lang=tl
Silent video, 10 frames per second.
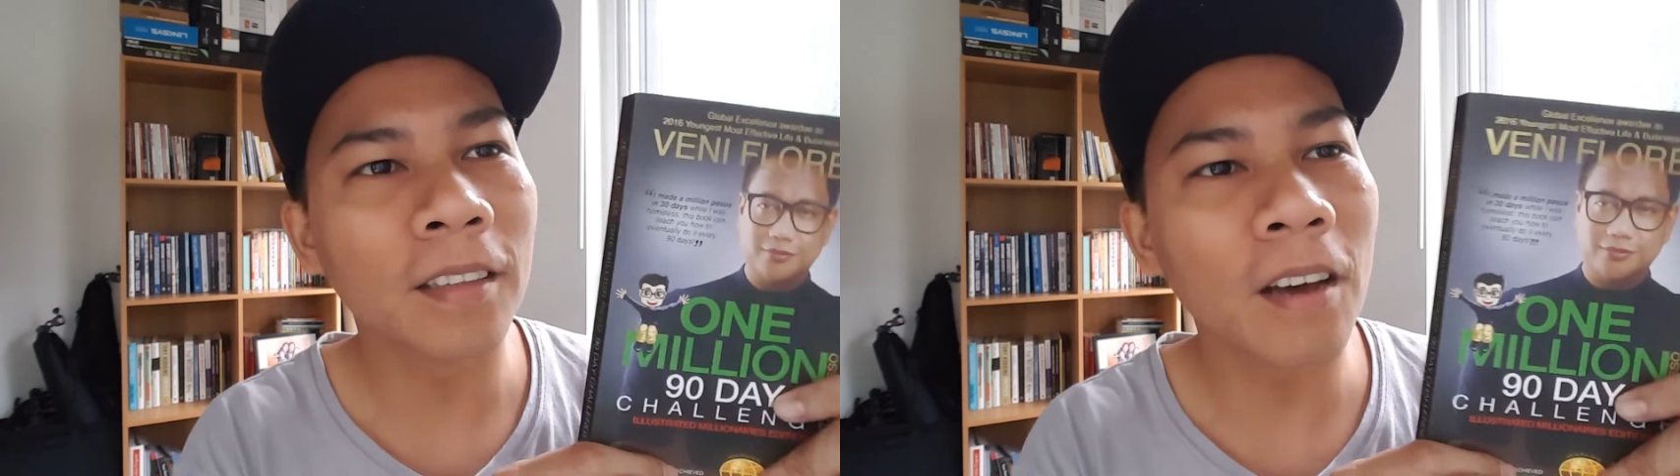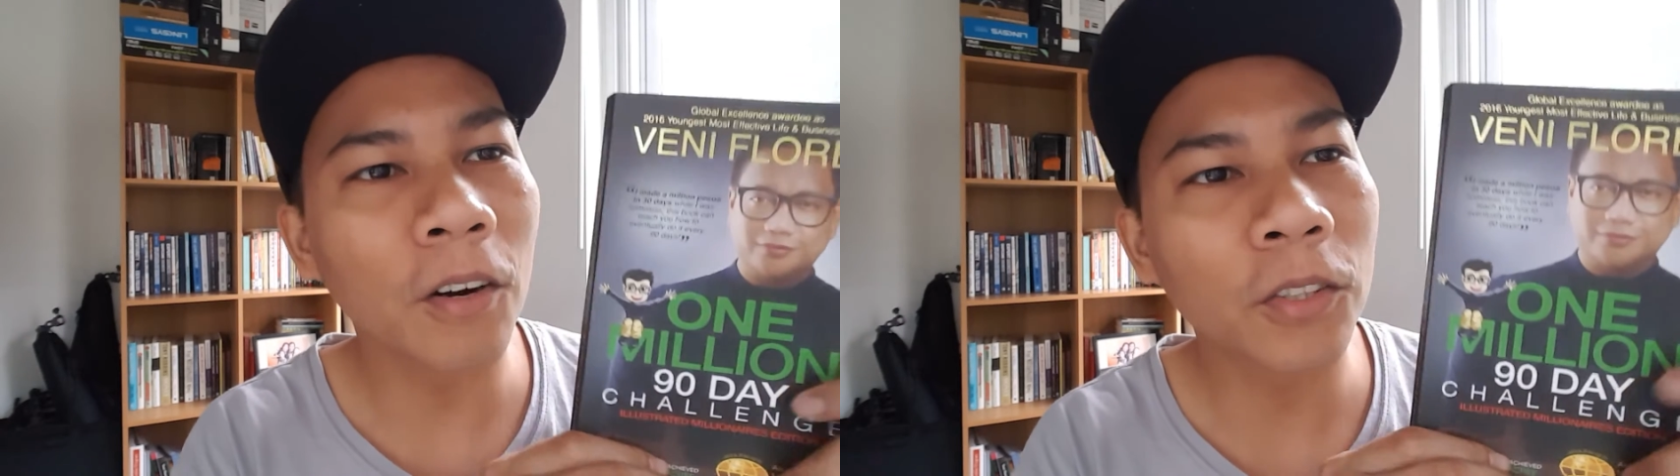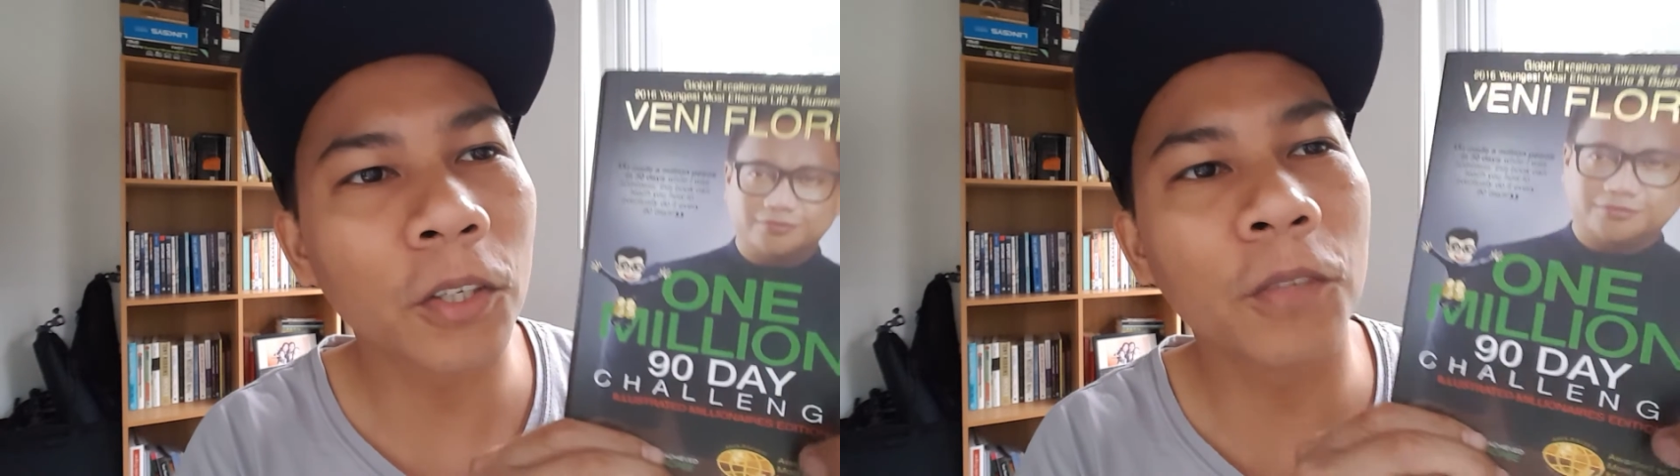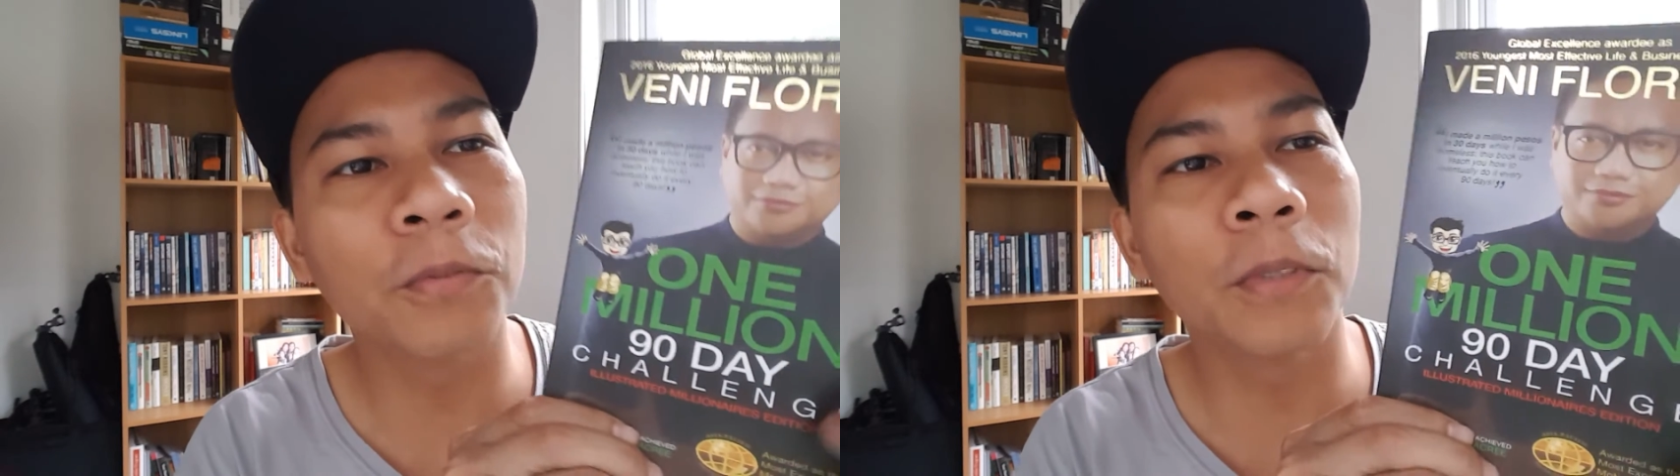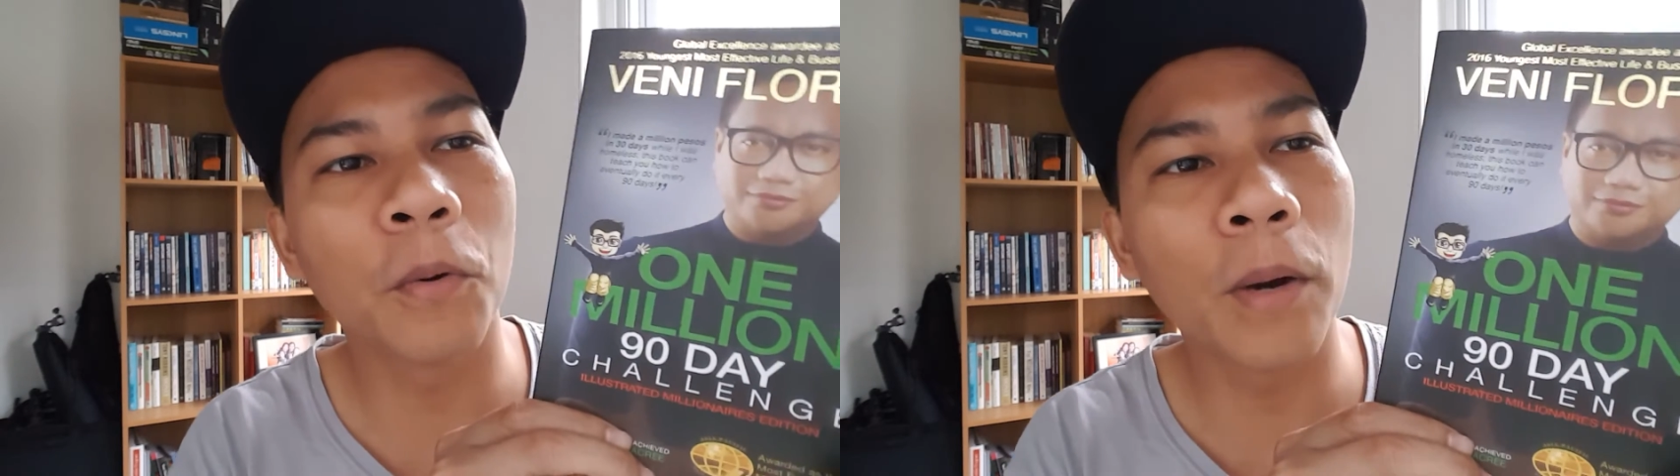the author of
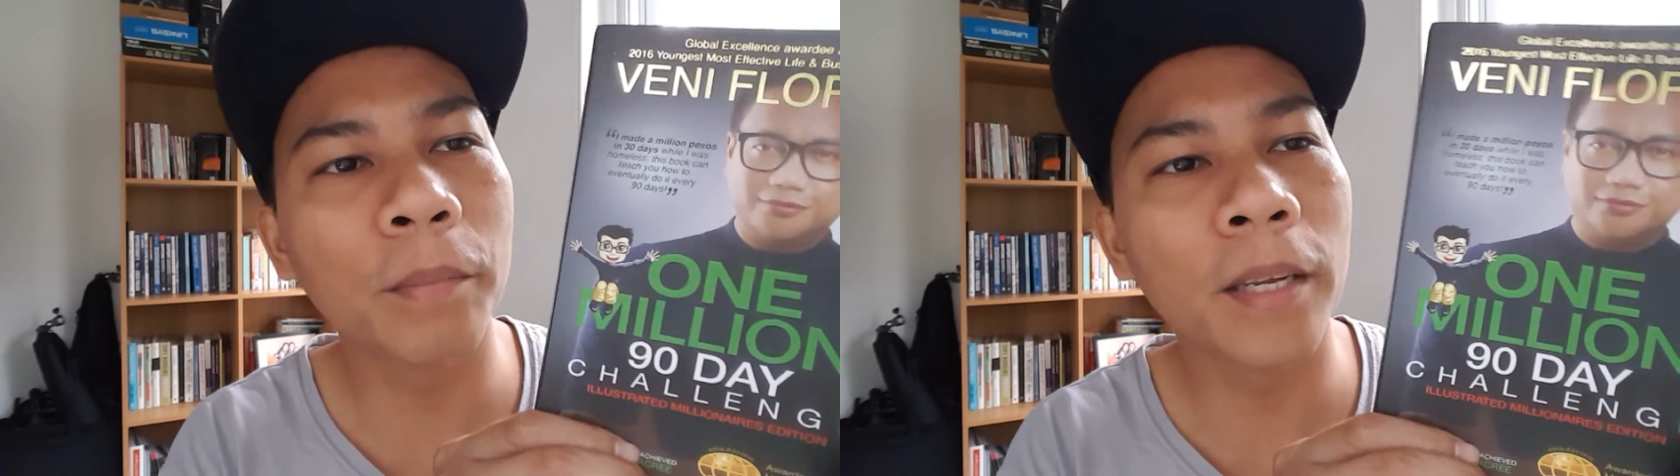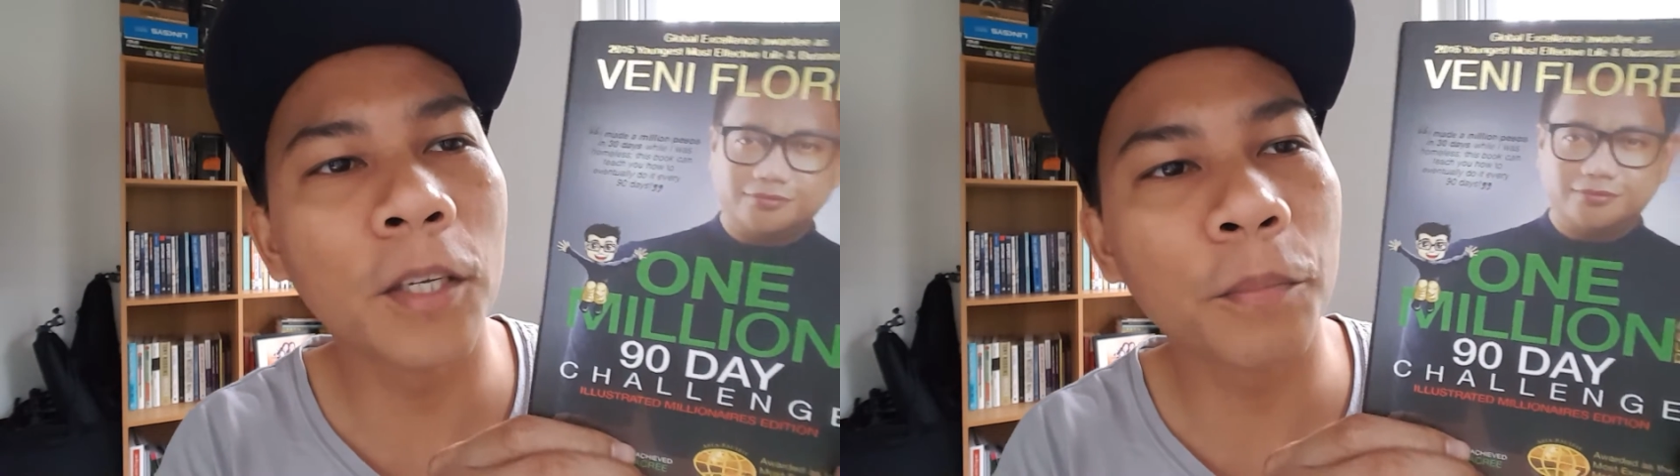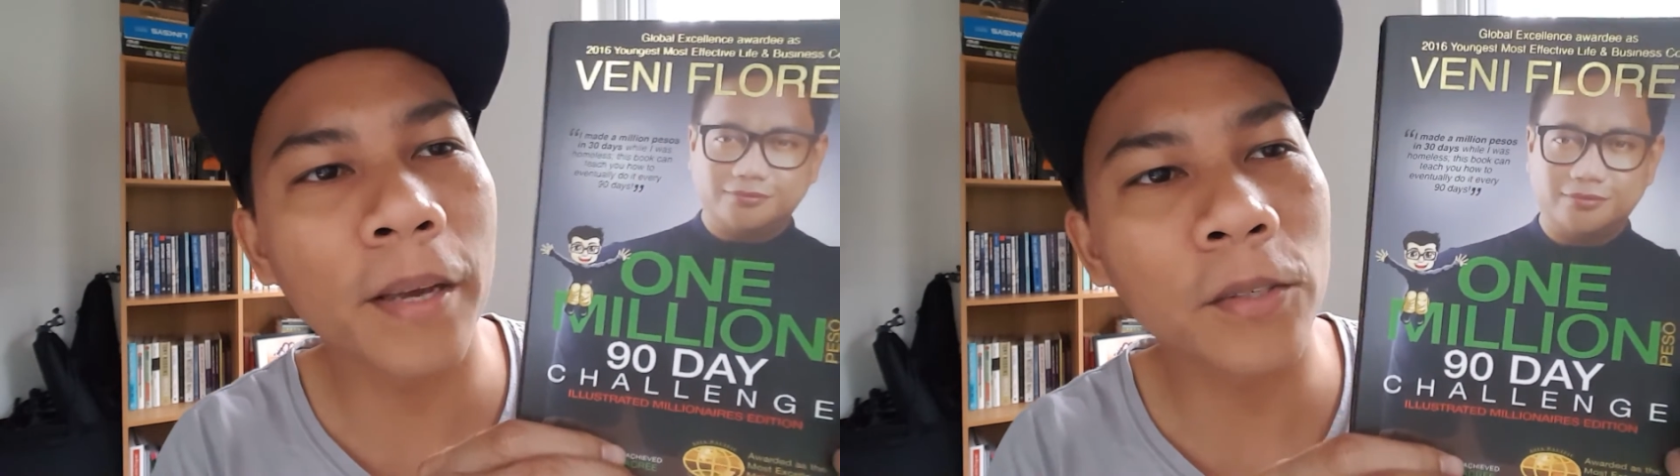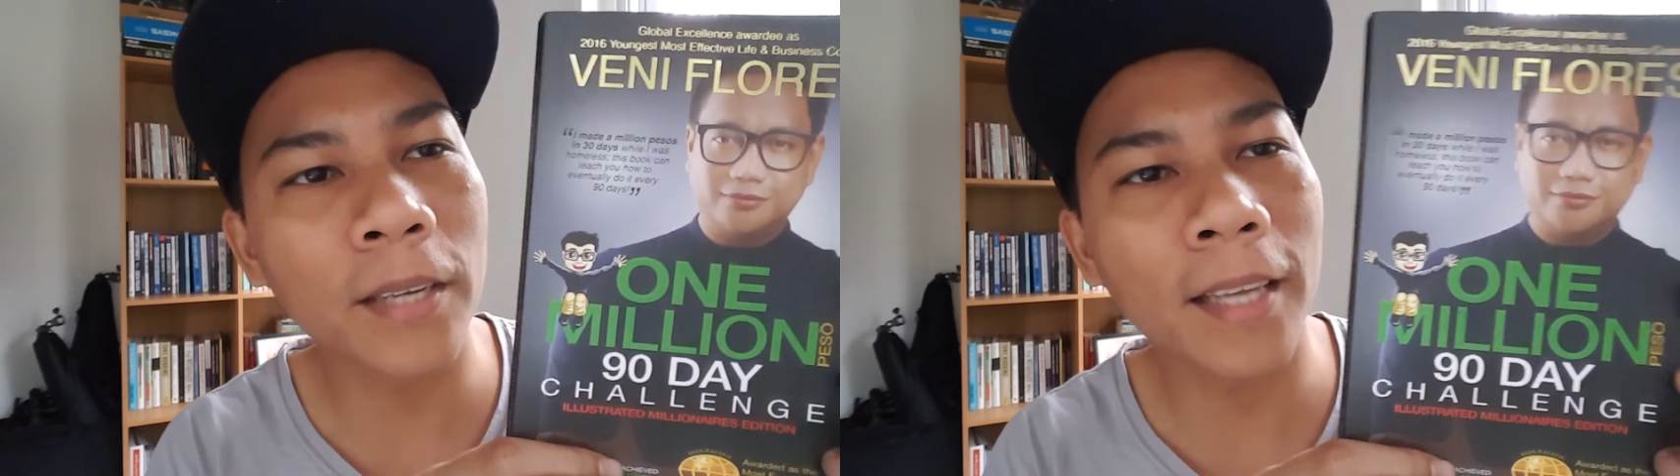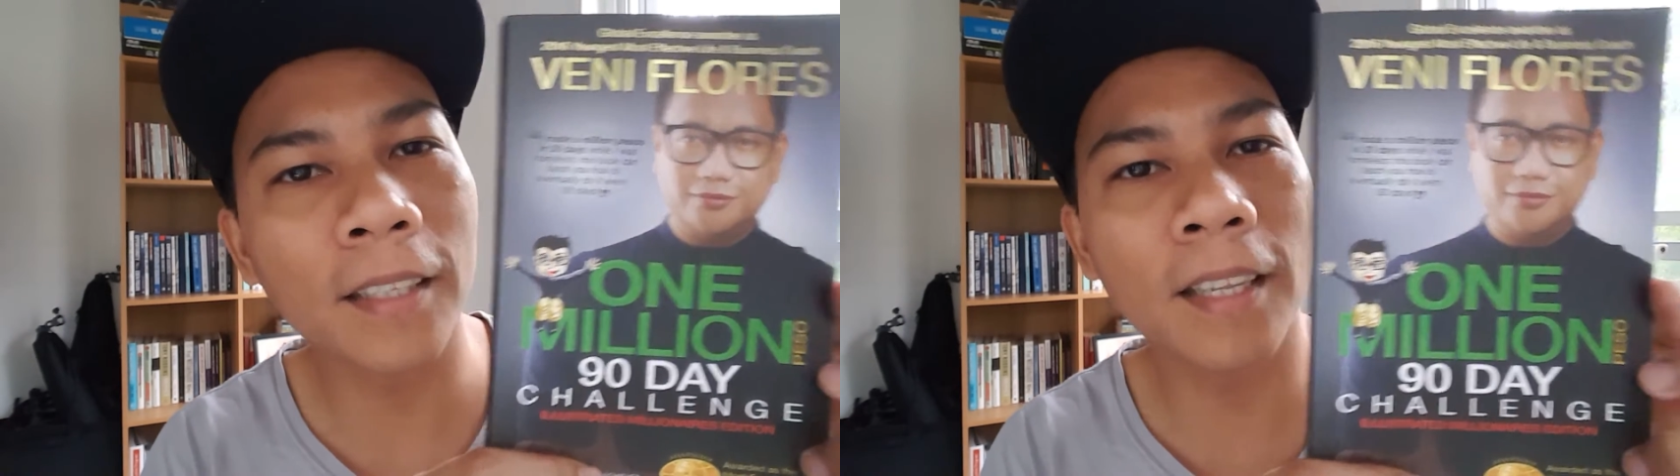the 1 million
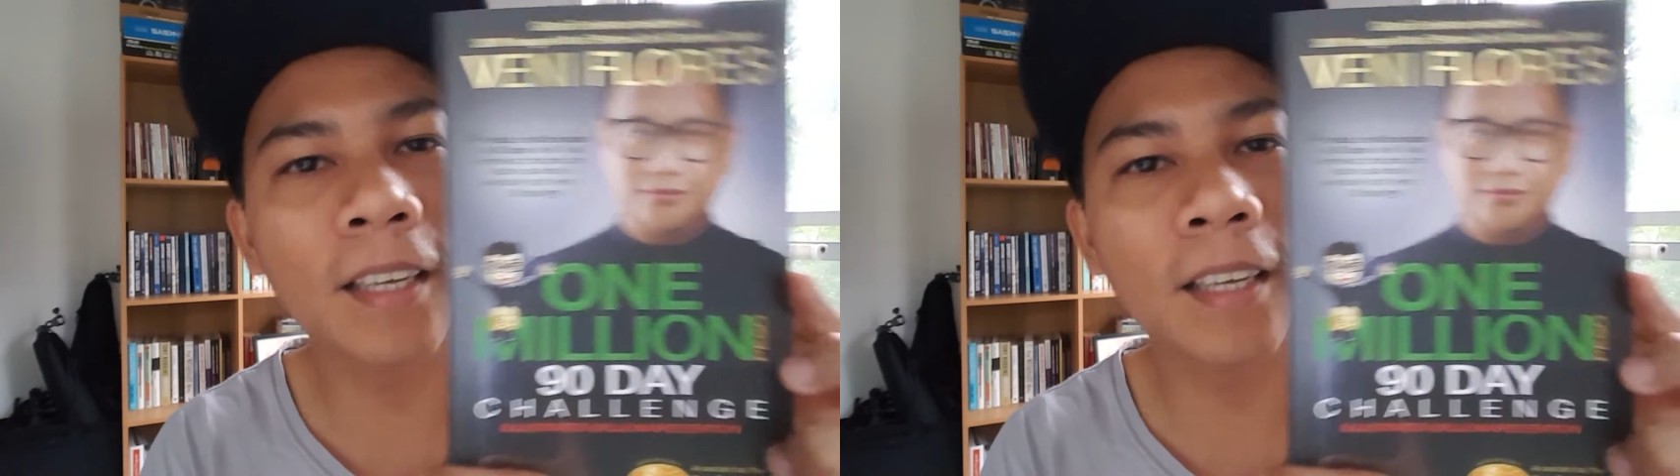peso 90